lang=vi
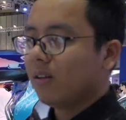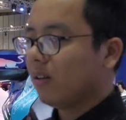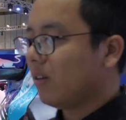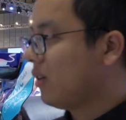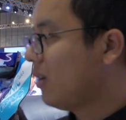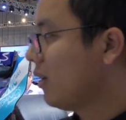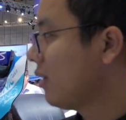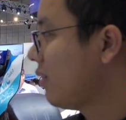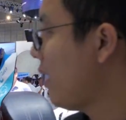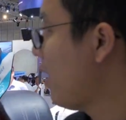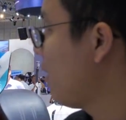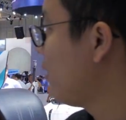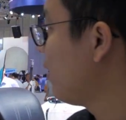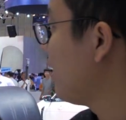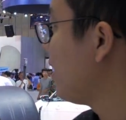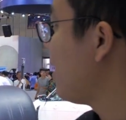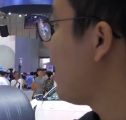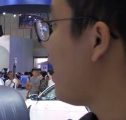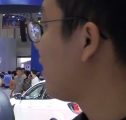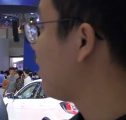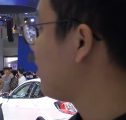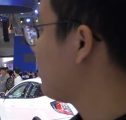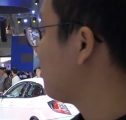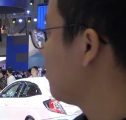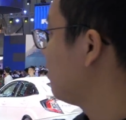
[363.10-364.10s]
chiếc xe có thể
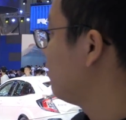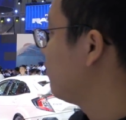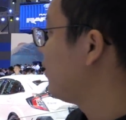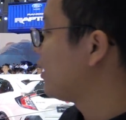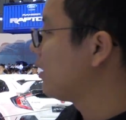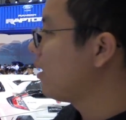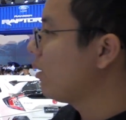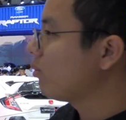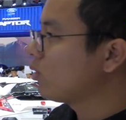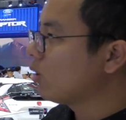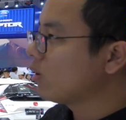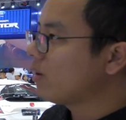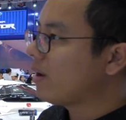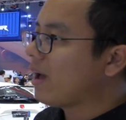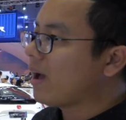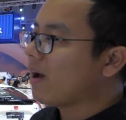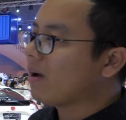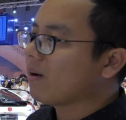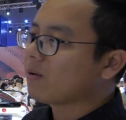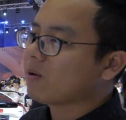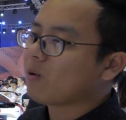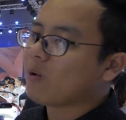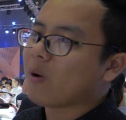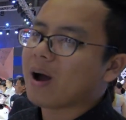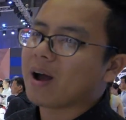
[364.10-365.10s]
đạt vận tốc tối
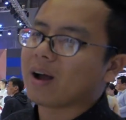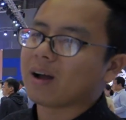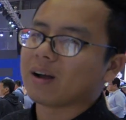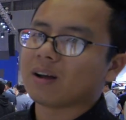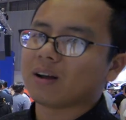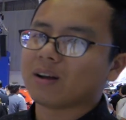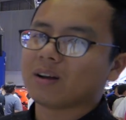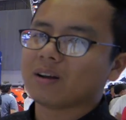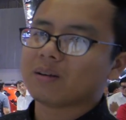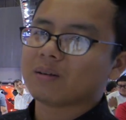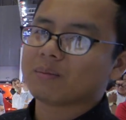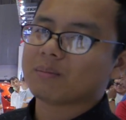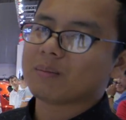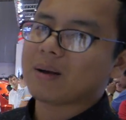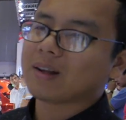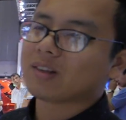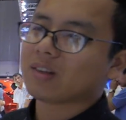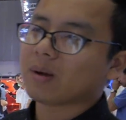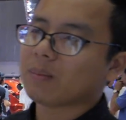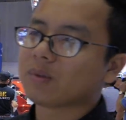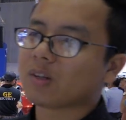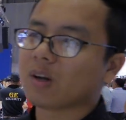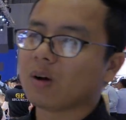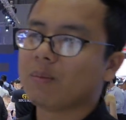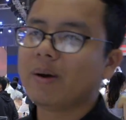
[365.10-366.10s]
đa khoảng
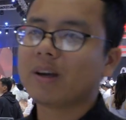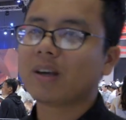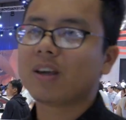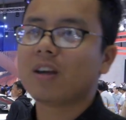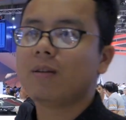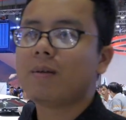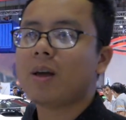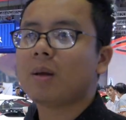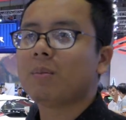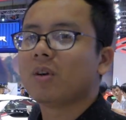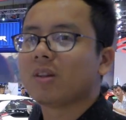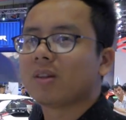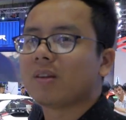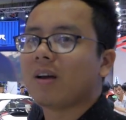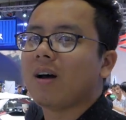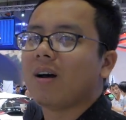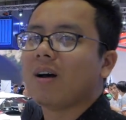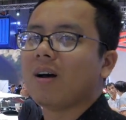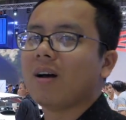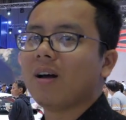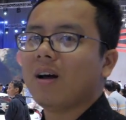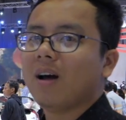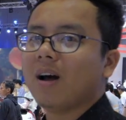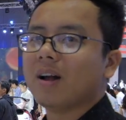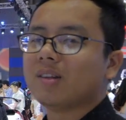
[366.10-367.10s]
360 km h ở
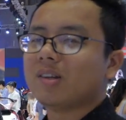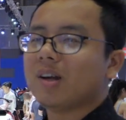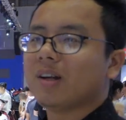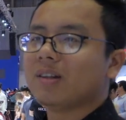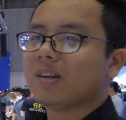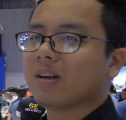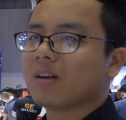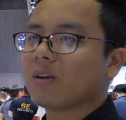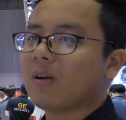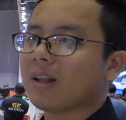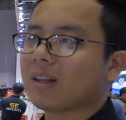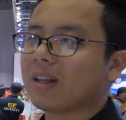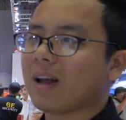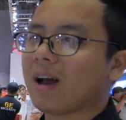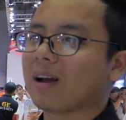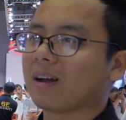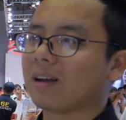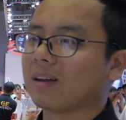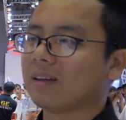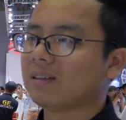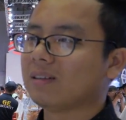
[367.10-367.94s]
trên những cái đoạn thẳng